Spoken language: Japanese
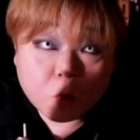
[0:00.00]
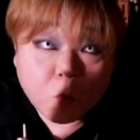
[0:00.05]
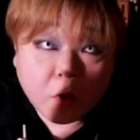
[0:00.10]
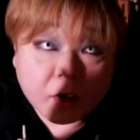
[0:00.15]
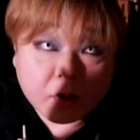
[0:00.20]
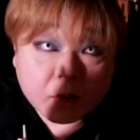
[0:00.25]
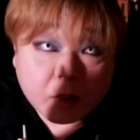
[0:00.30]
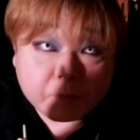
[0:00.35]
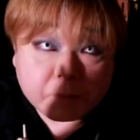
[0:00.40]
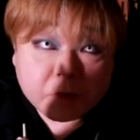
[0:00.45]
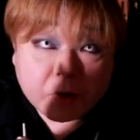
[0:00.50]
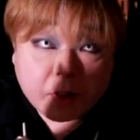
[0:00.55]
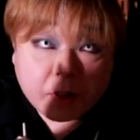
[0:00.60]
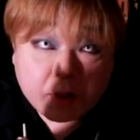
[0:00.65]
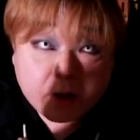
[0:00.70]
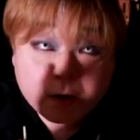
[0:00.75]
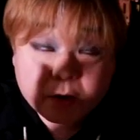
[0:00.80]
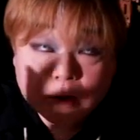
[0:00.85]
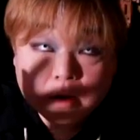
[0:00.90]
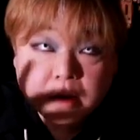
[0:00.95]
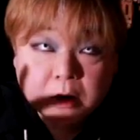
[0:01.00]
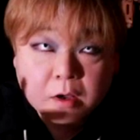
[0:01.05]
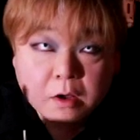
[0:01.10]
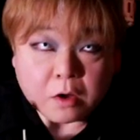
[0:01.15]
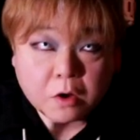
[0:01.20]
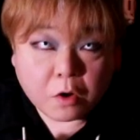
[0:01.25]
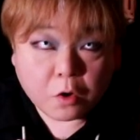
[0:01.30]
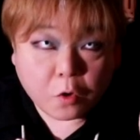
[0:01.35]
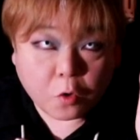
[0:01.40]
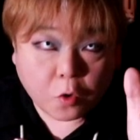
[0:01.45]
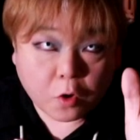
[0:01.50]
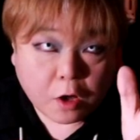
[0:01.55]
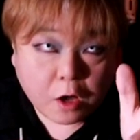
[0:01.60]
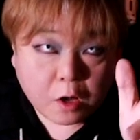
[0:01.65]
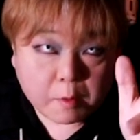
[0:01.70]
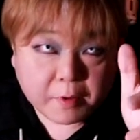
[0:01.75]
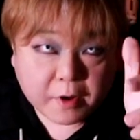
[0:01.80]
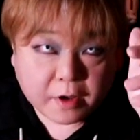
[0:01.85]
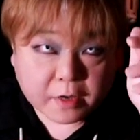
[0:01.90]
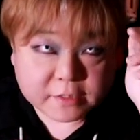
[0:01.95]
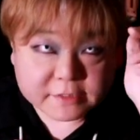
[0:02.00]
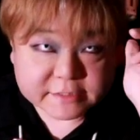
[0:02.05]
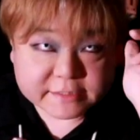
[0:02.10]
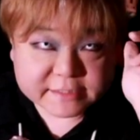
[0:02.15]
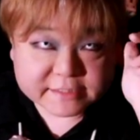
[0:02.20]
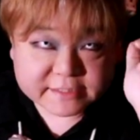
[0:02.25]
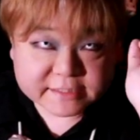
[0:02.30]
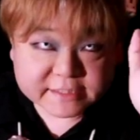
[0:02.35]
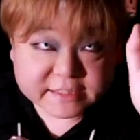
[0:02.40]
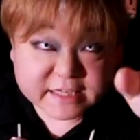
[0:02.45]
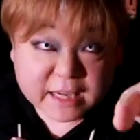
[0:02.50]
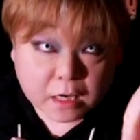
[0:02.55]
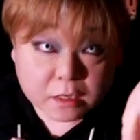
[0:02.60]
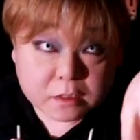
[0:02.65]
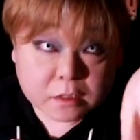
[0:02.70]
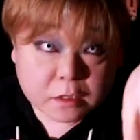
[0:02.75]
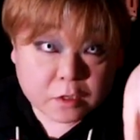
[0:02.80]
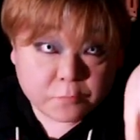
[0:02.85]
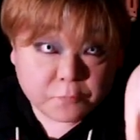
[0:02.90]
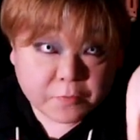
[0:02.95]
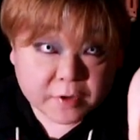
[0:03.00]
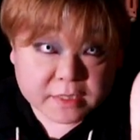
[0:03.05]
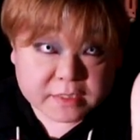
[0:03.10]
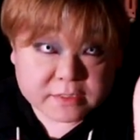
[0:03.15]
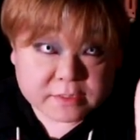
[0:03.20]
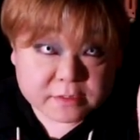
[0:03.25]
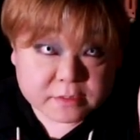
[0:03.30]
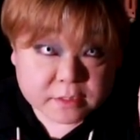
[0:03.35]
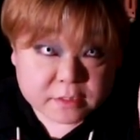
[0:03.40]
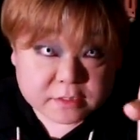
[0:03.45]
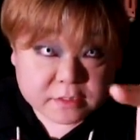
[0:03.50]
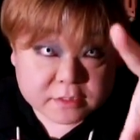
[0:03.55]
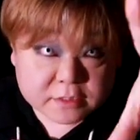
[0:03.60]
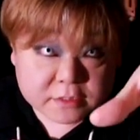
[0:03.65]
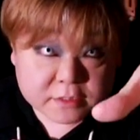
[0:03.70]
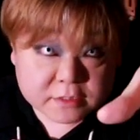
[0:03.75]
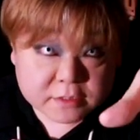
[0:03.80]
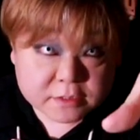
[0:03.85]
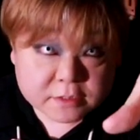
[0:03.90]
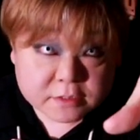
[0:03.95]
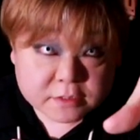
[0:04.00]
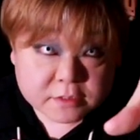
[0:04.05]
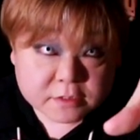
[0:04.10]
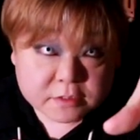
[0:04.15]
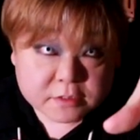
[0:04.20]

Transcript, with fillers: p l a Wanna play? これはサクリファイスです。